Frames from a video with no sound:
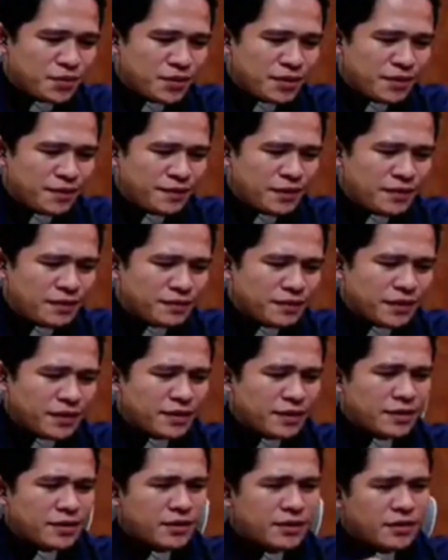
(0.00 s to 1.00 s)
good evening,
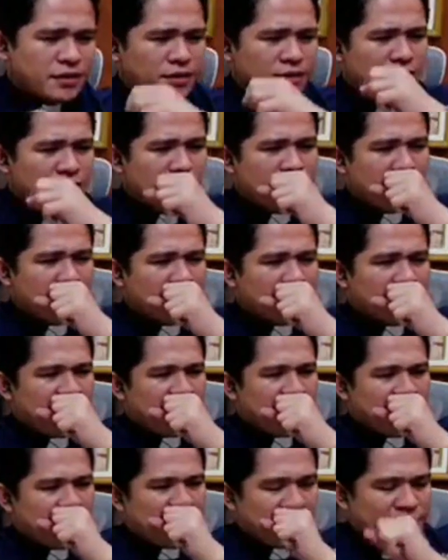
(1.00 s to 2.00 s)
Father.
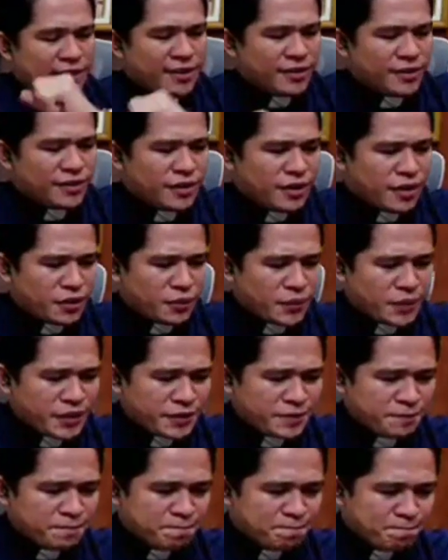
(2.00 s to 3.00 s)
Uh,
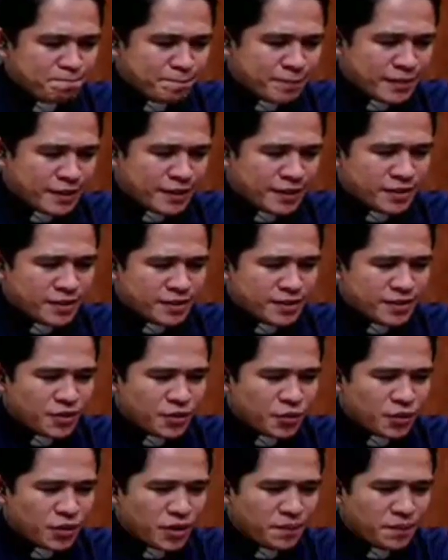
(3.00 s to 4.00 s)
Darwin, at
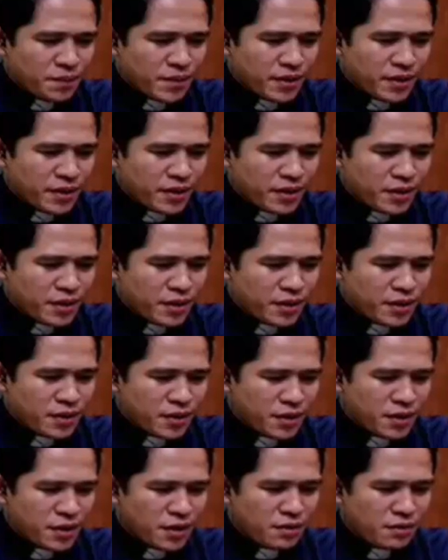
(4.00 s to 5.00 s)
si Rookie Mier,
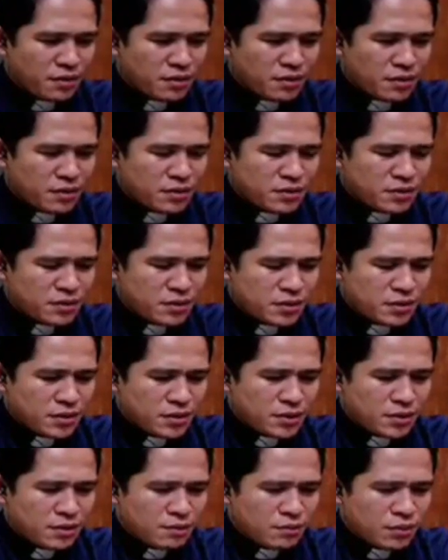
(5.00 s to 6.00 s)
uh,
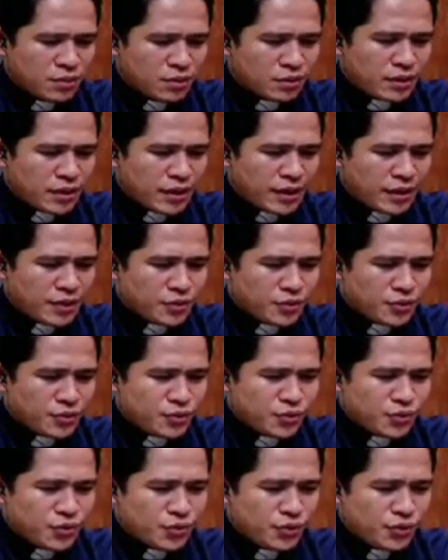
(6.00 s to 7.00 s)
Portanog
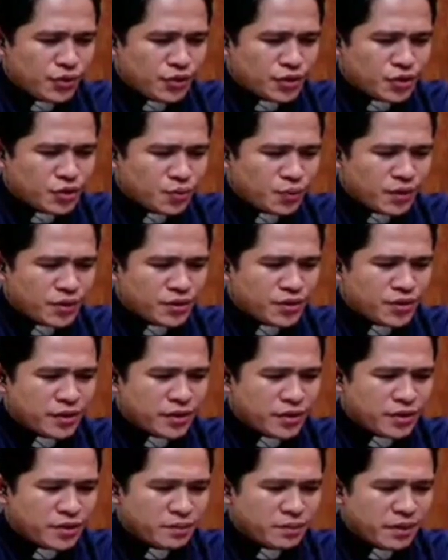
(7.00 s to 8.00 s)
Jr. is
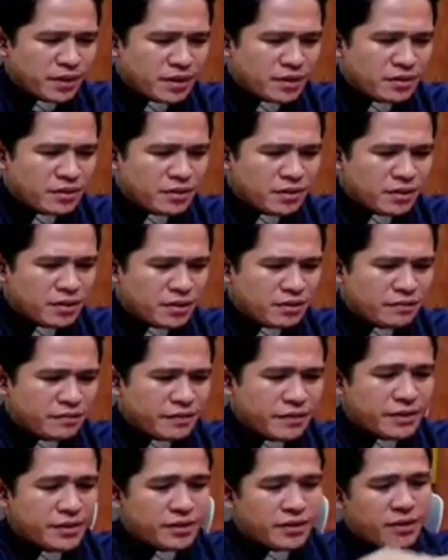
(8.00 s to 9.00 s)
watching, si Mark uh,
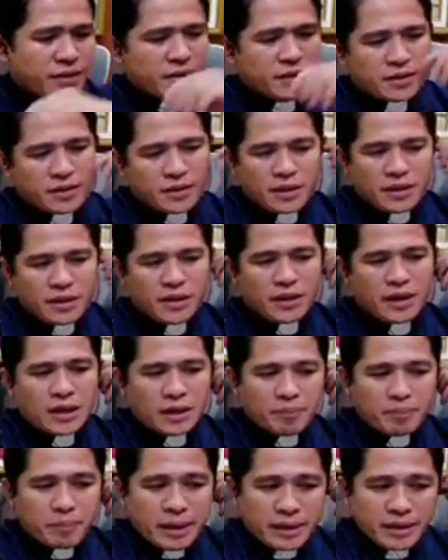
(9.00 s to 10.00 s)
Vincent
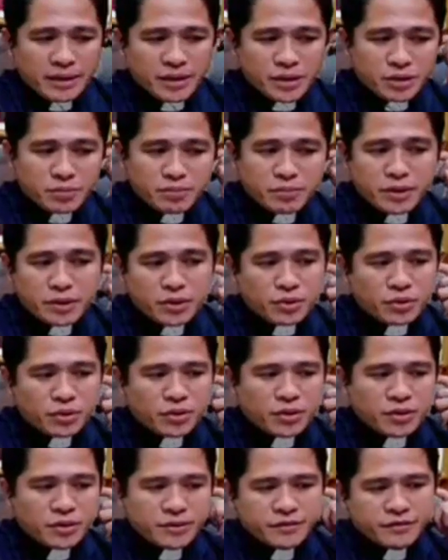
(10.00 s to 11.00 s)
Lapadis
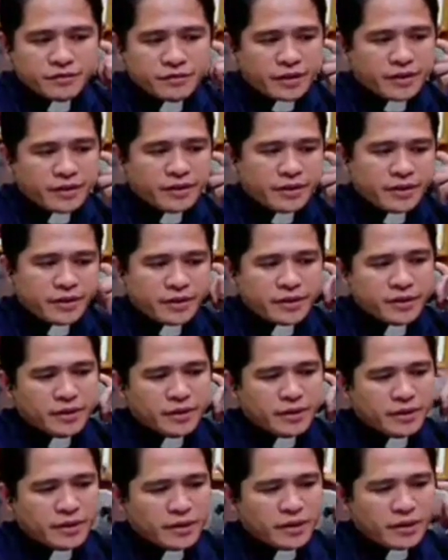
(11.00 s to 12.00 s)
Bito, Father
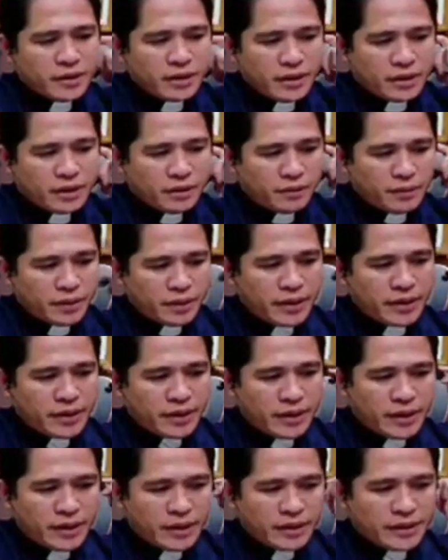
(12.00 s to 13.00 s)
uh,
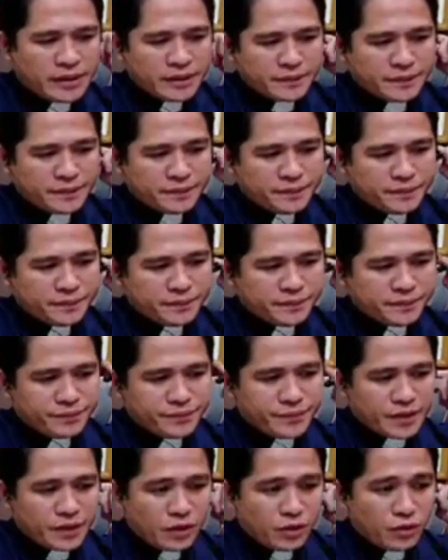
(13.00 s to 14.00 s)
magandang
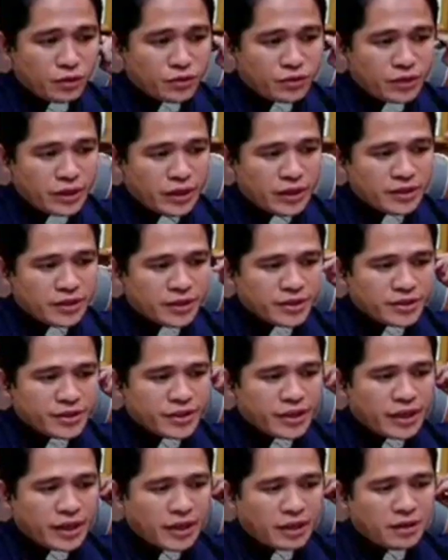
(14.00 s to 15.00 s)
um, nanonood sa atin
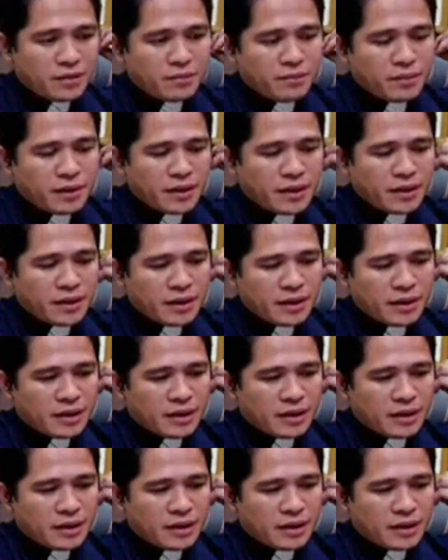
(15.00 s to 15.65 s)
si Alma